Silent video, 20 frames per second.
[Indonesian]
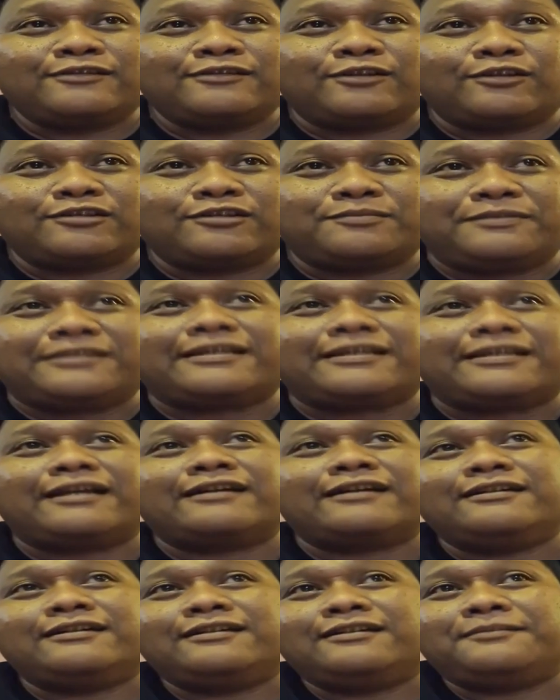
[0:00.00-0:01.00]
terus
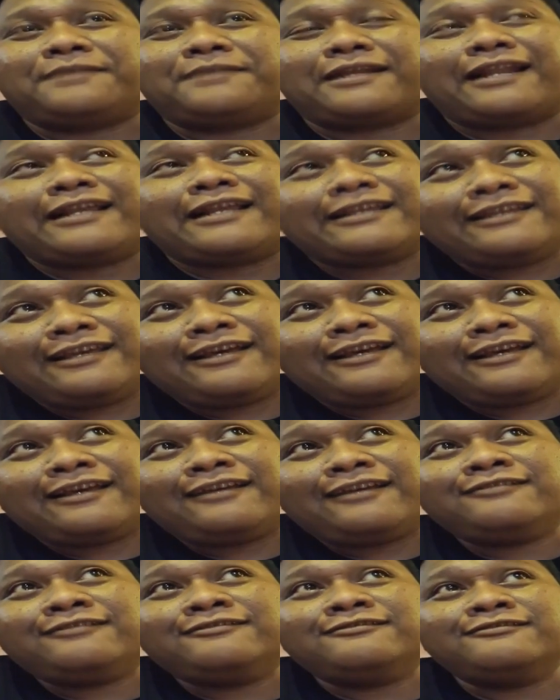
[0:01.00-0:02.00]
bisa ke mana lagi ya
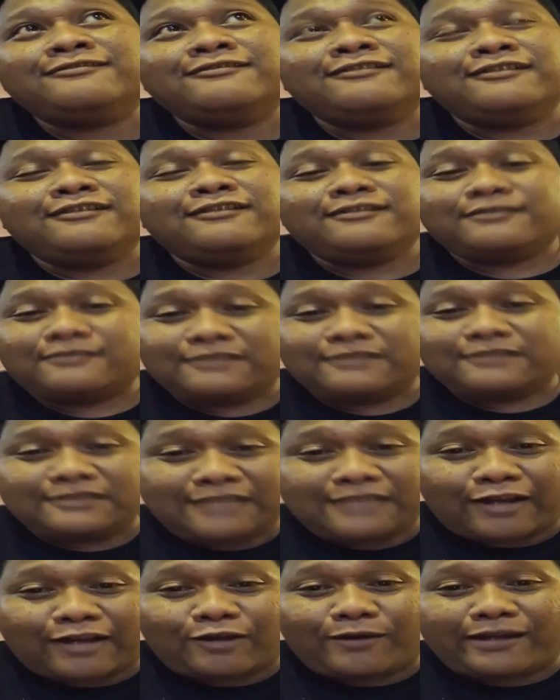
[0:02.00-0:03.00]

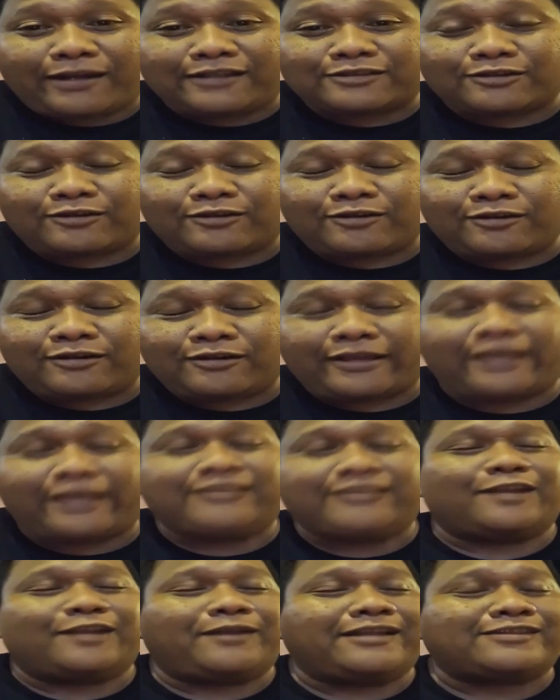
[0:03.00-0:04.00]
Jaroh Wali Songo eh
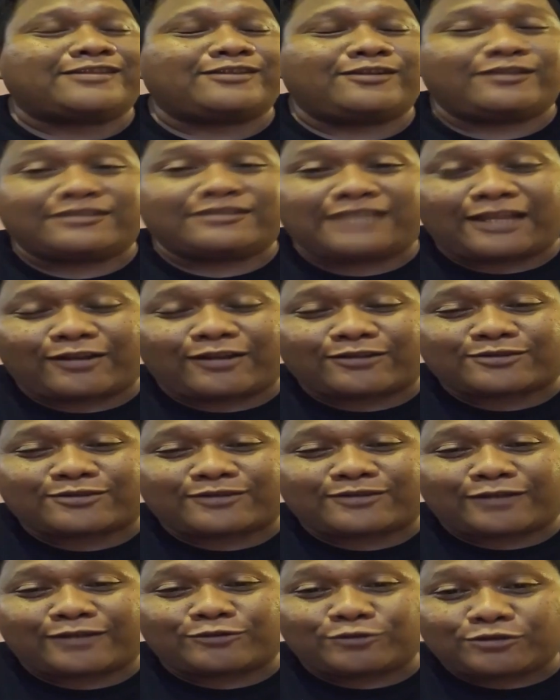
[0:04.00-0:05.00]
Jaroh Wali Songo Jaroh
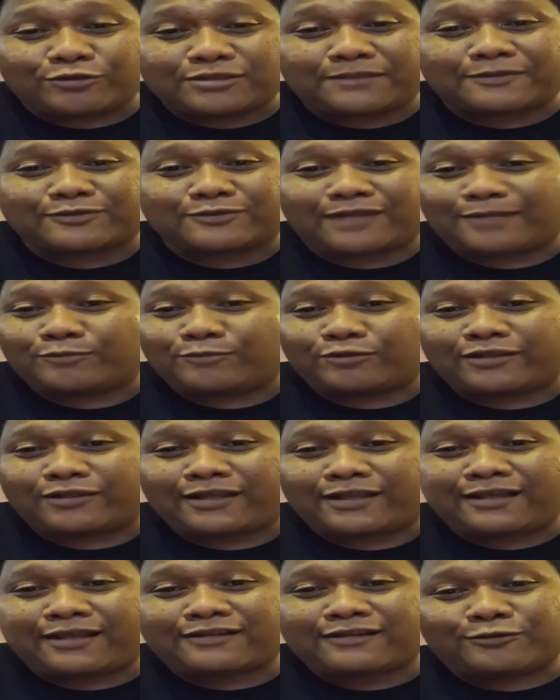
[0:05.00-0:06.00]
Sunan Kudus sama Sunan
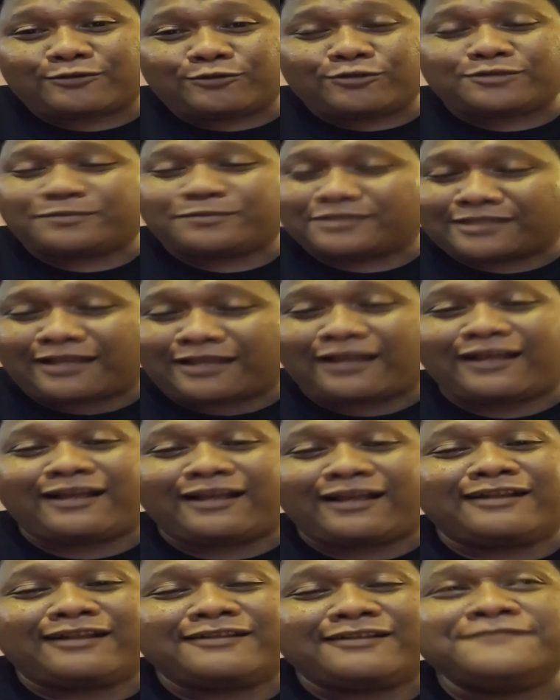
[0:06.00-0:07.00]
Muria ke Kudus
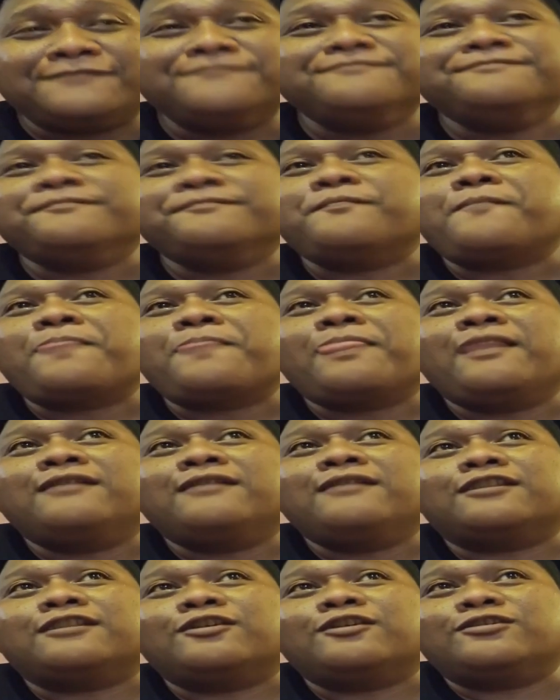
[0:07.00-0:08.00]
bisa
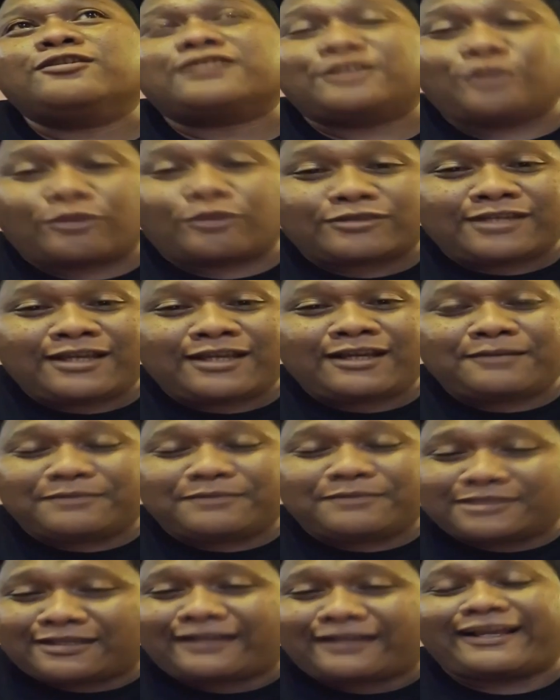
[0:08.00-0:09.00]
terus ke Jogja
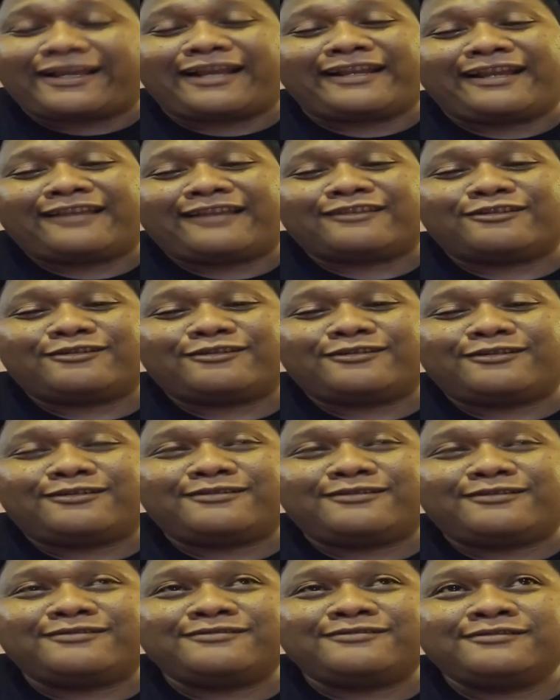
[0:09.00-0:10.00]
bisa naik Arianto
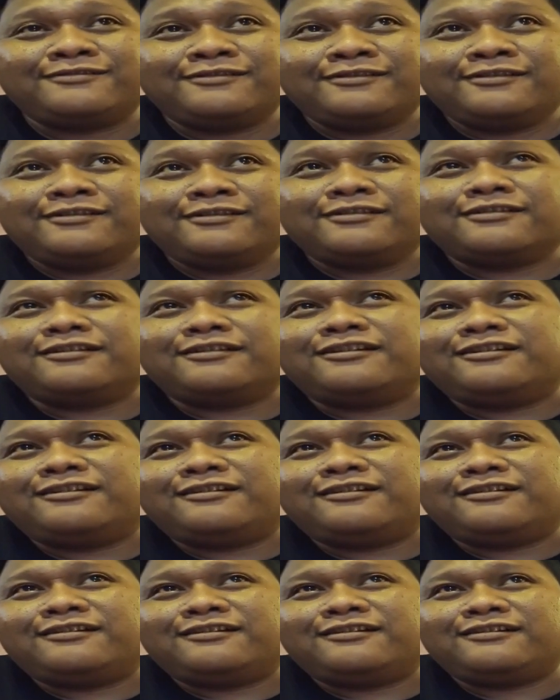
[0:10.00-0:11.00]
ke
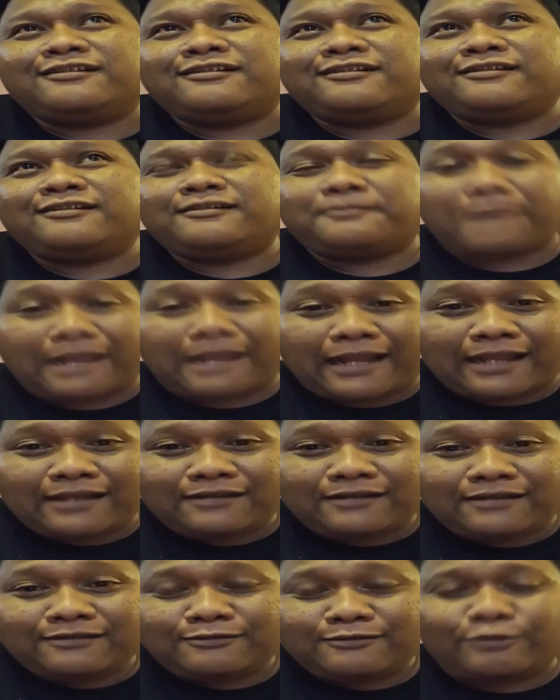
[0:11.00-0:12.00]

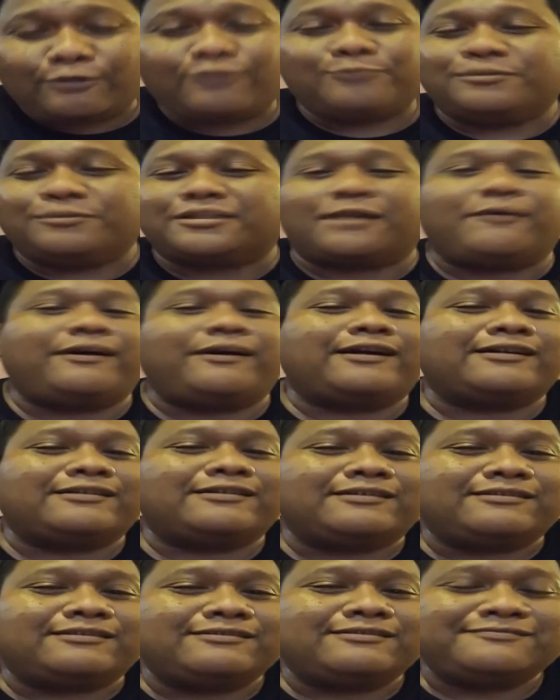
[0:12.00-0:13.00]
Malang oh bisa
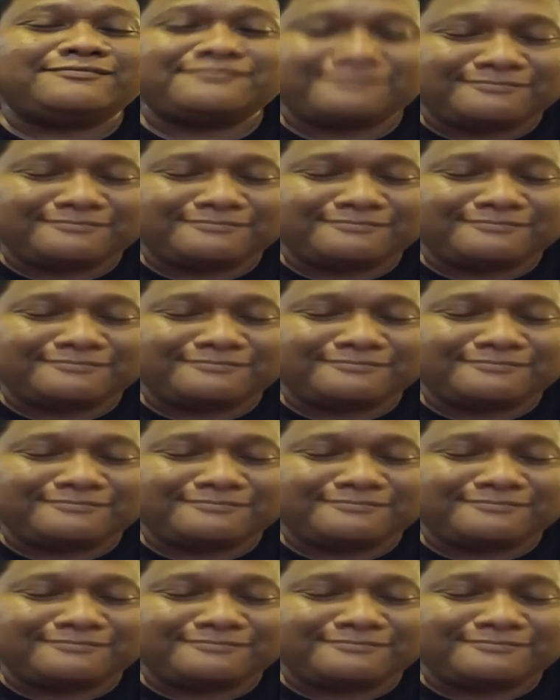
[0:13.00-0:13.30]
banget